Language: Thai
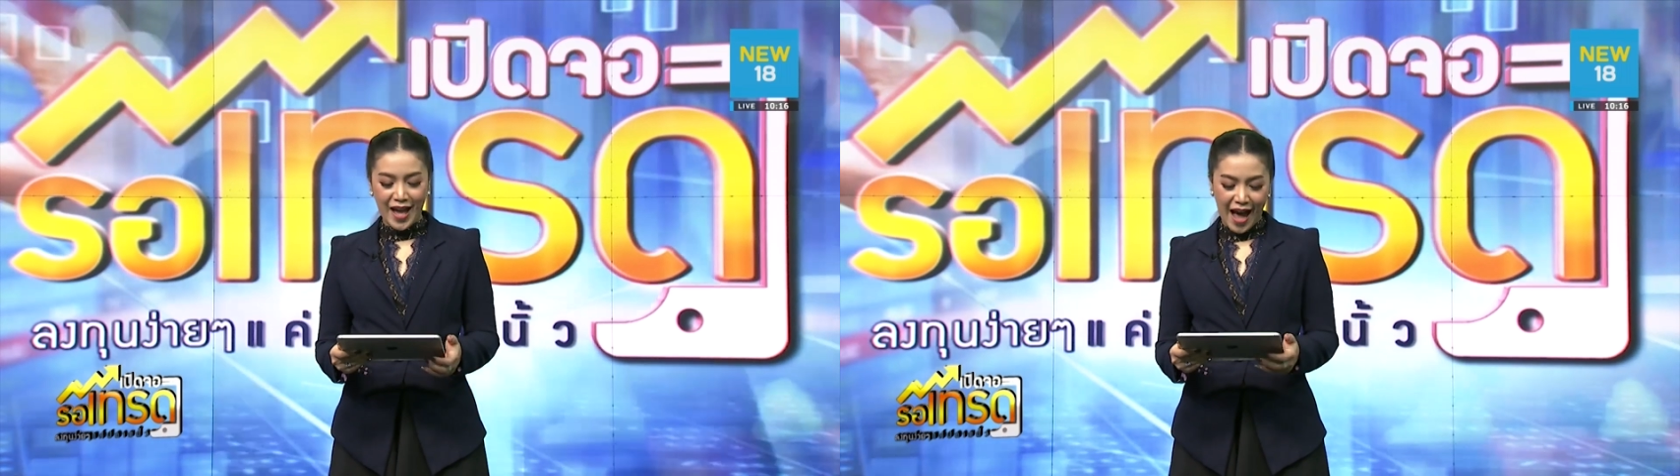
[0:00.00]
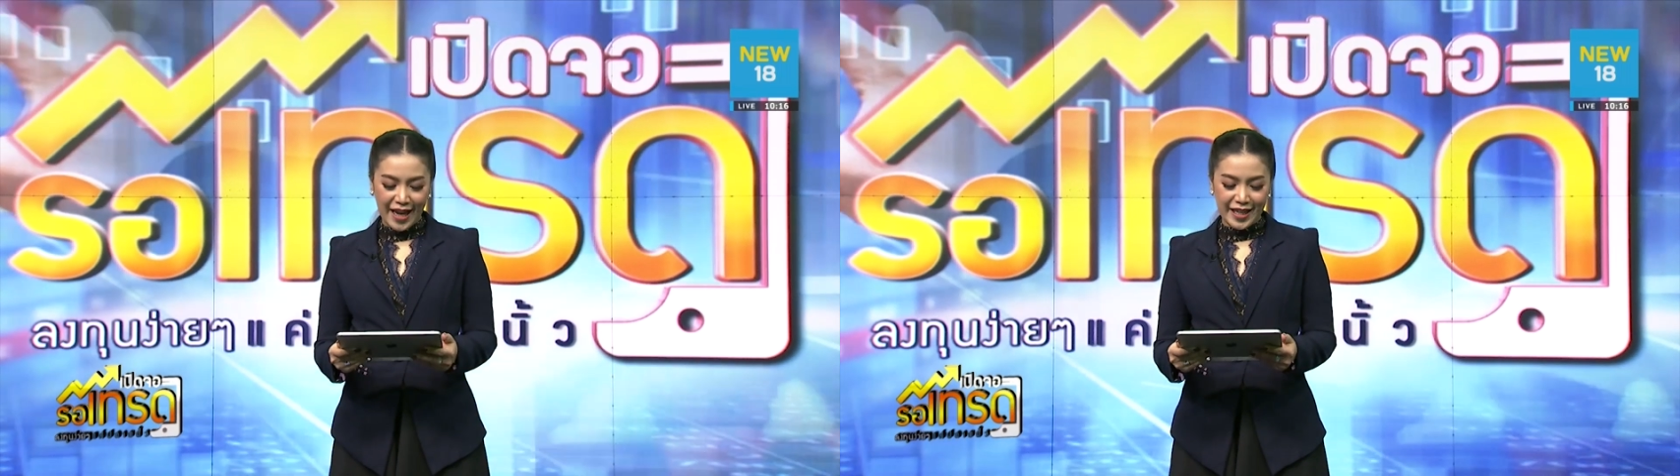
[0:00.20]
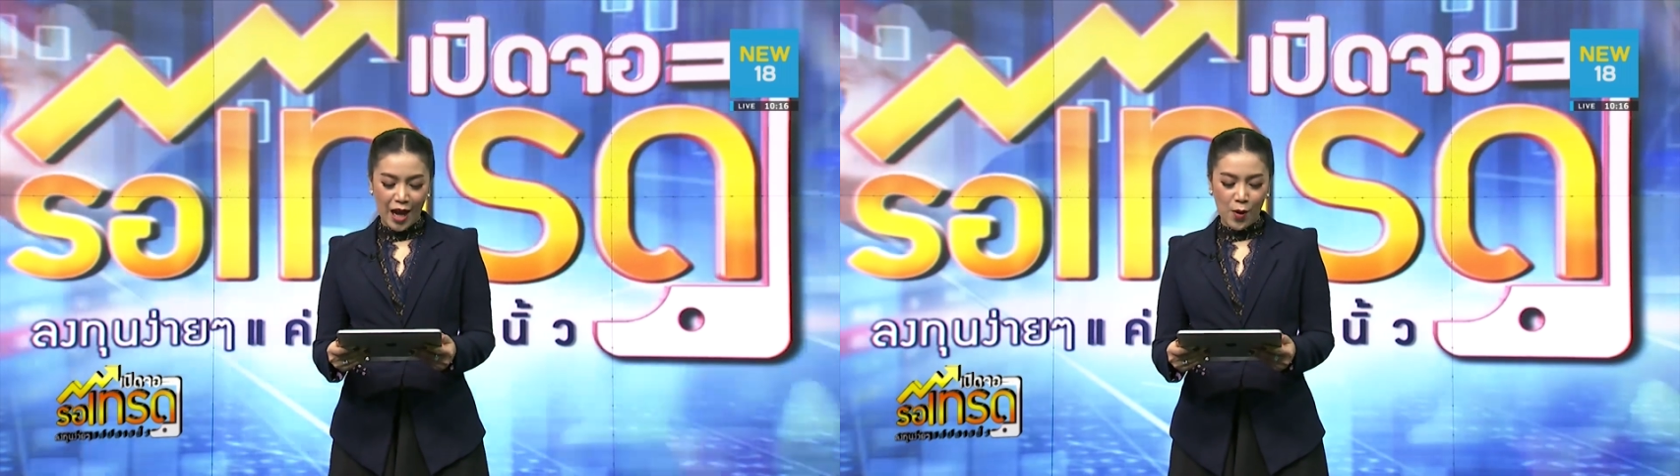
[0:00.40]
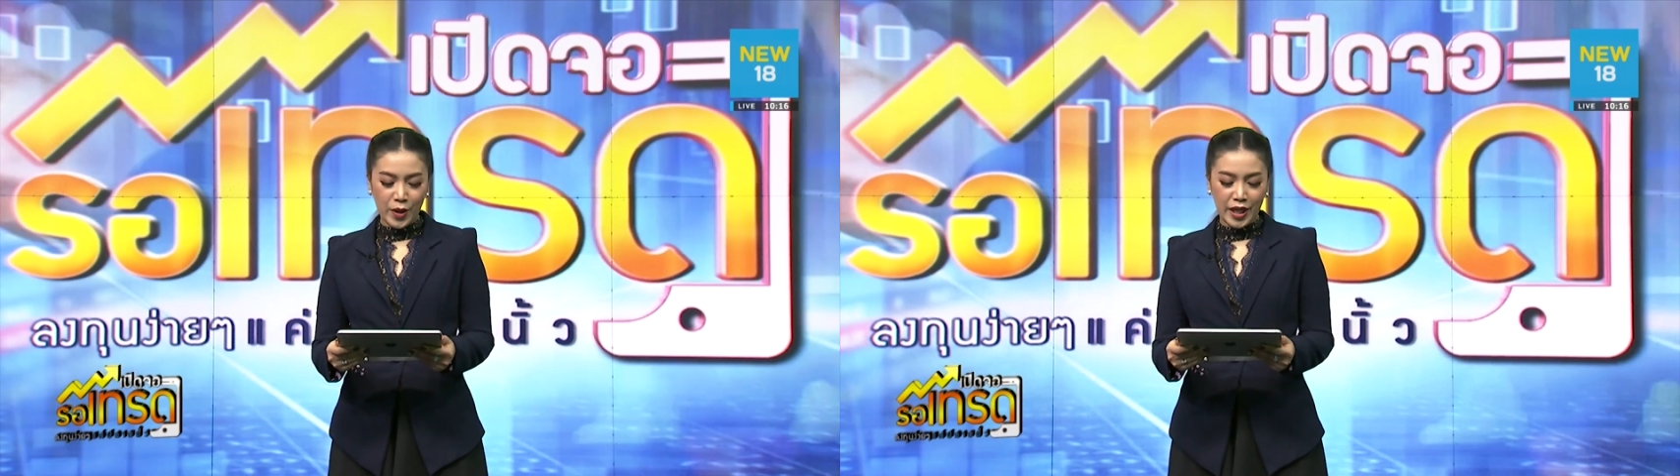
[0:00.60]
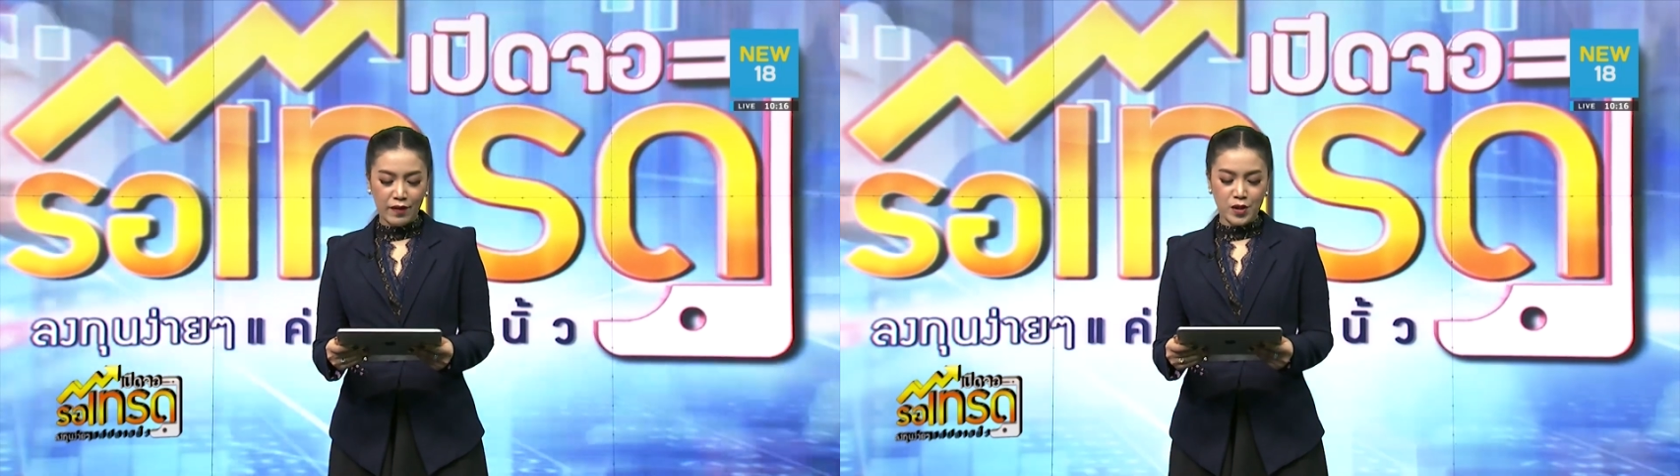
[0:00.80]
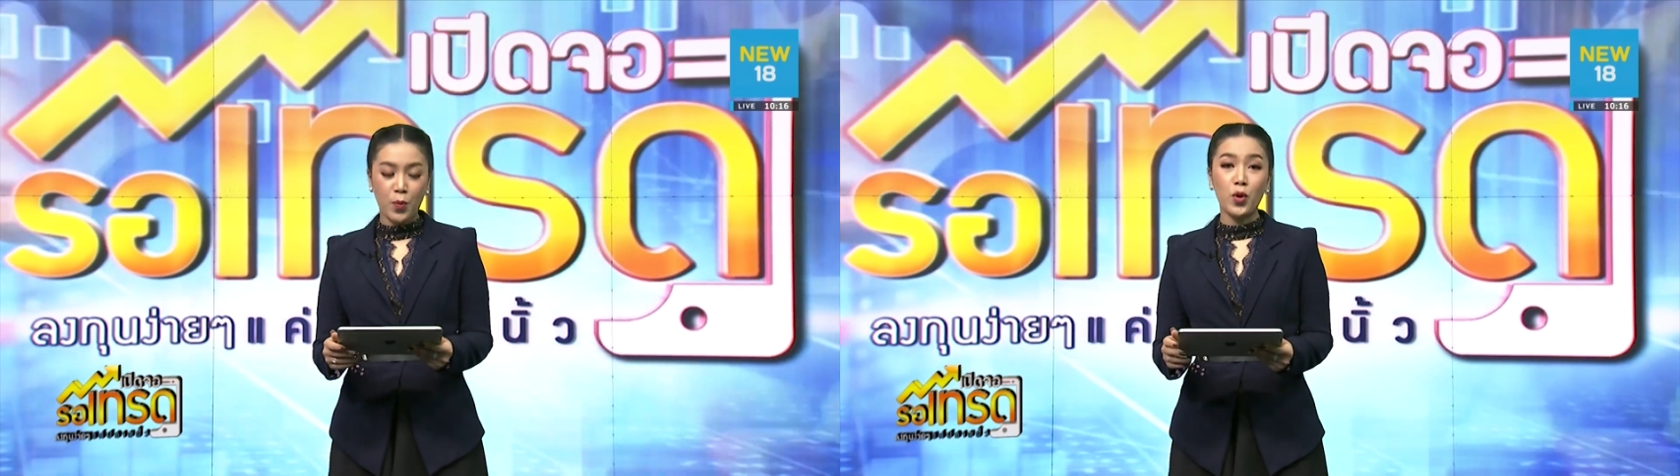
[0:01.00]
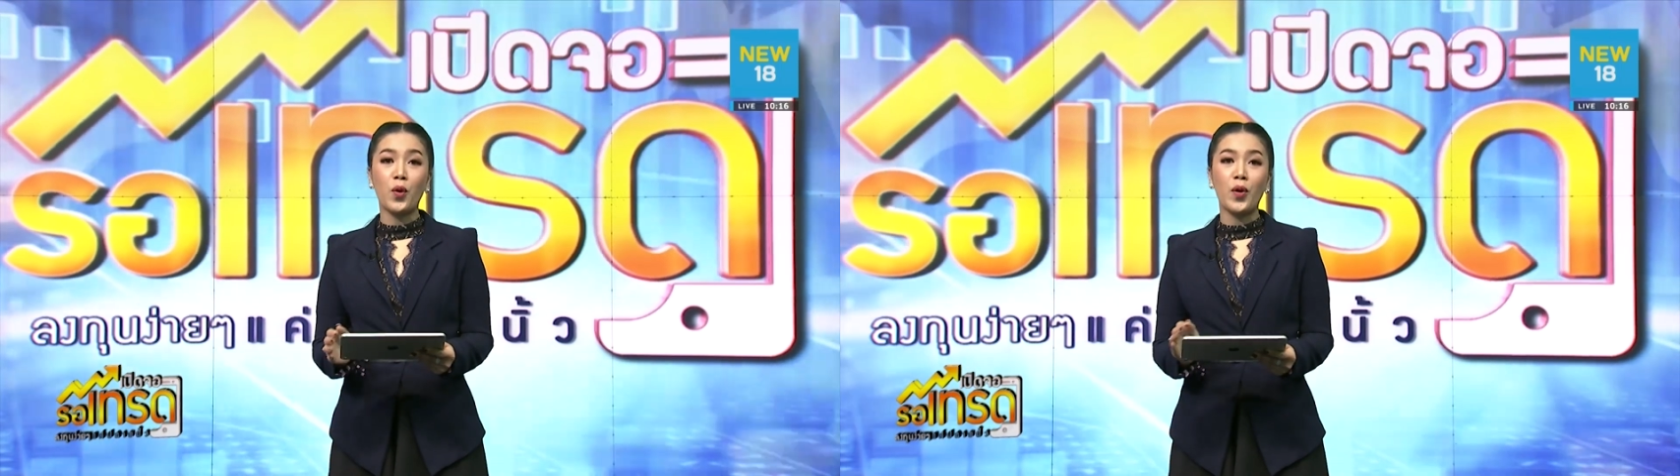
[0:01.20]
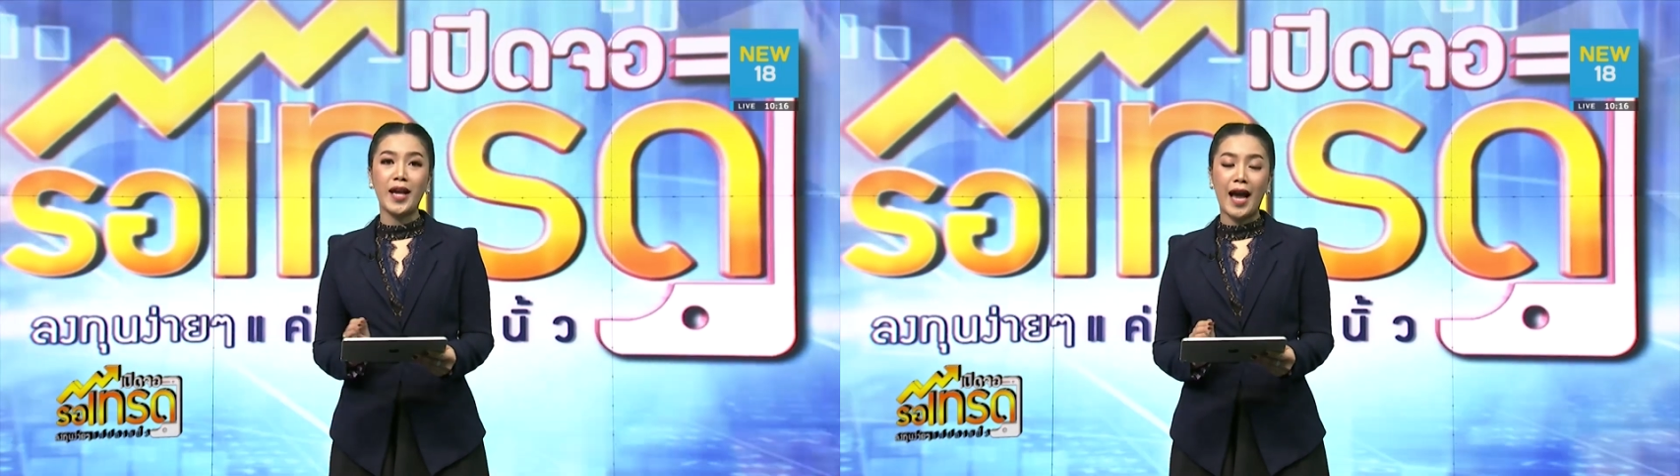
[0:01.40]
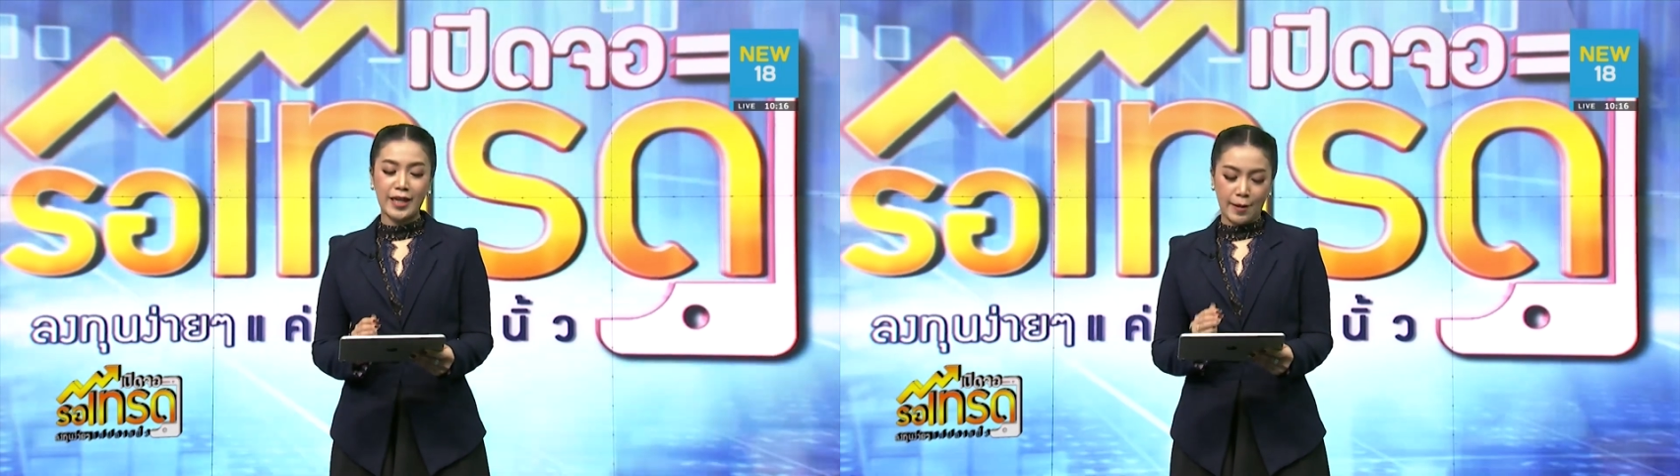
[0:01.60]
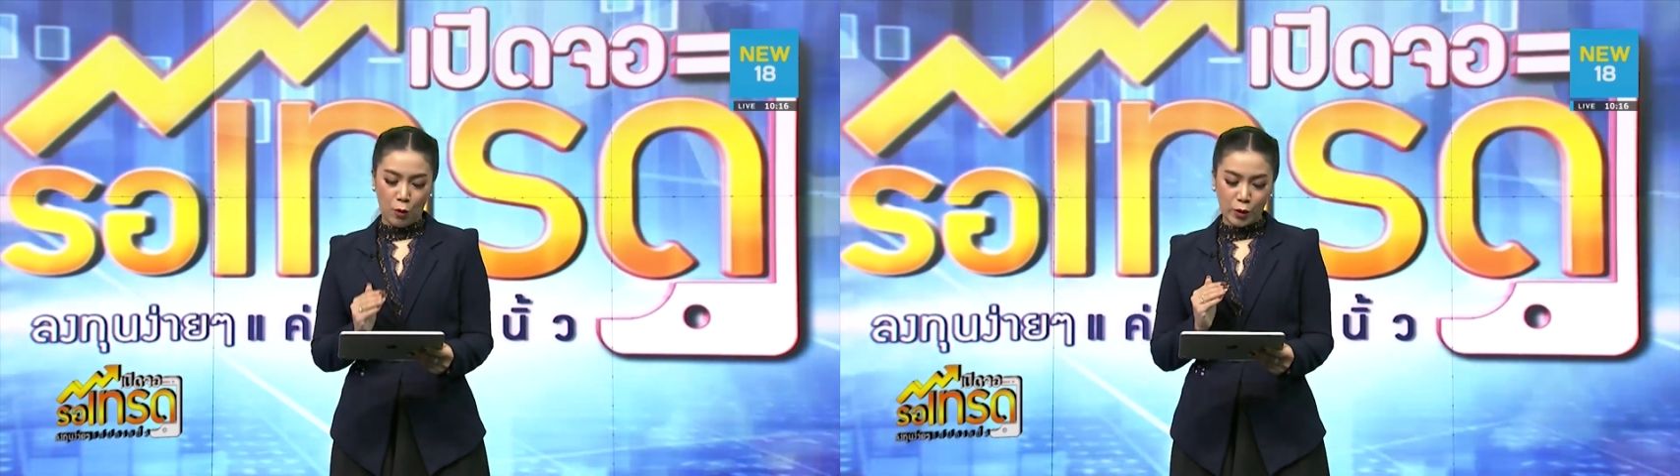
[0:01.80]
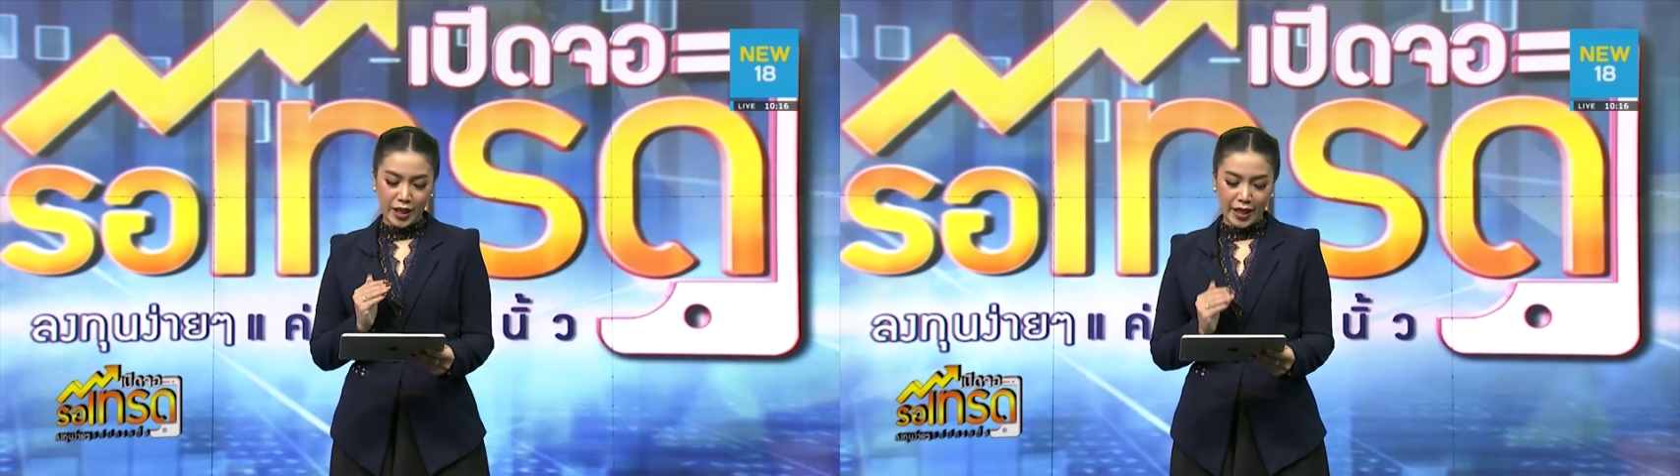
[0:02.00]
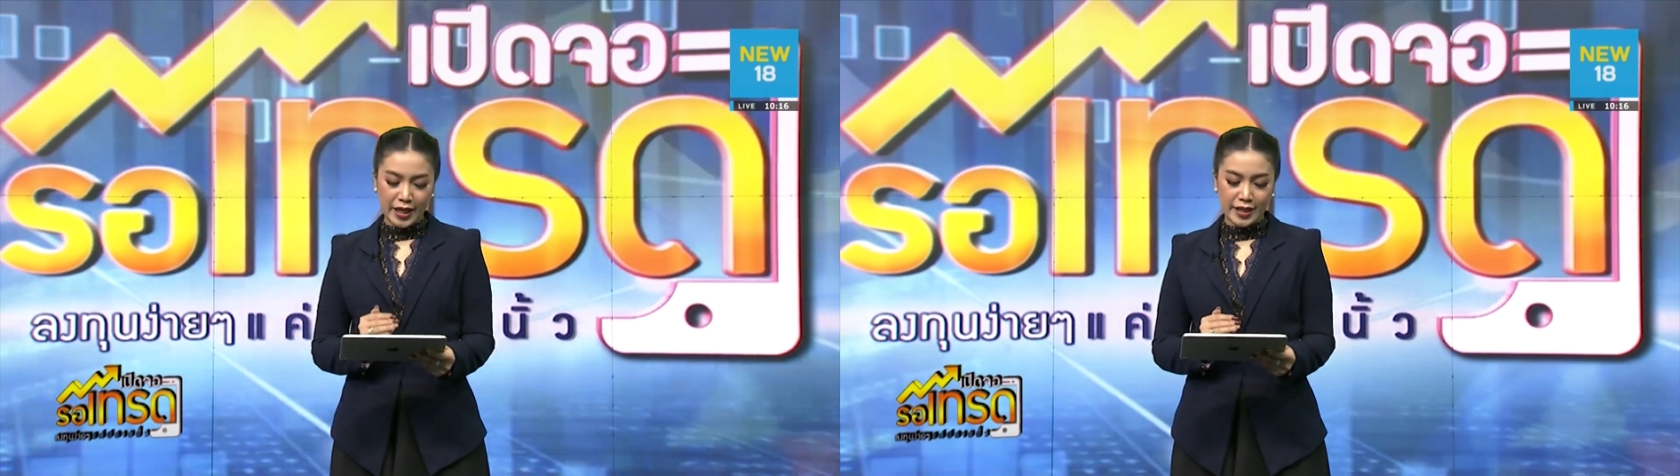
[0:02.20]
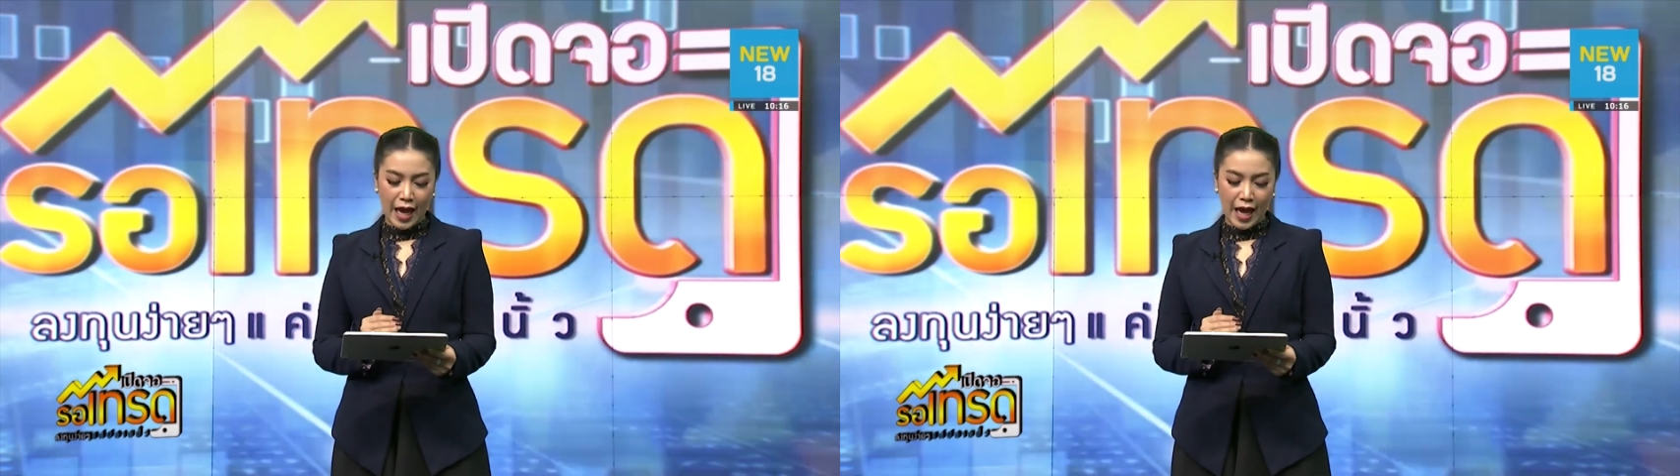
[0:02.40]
AI นะคะวันนี้เราจะพูดคุยกันกับคุณธนิต